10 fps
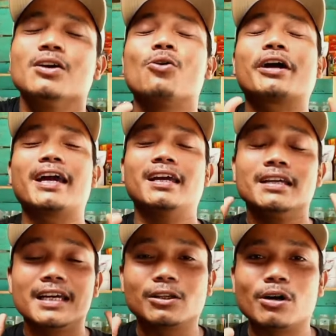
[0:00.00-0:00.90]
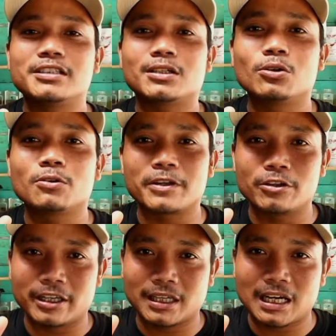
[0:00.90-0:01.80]
Oke, okay, itu aja dulu
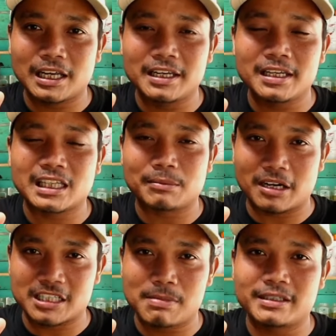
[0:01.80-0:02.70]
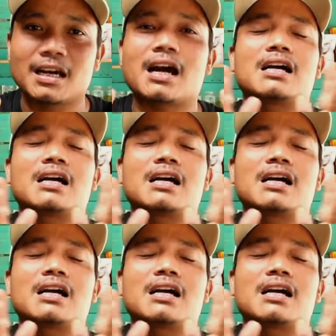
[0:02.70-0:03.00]
video kita kali ini. Terima kasih banyak.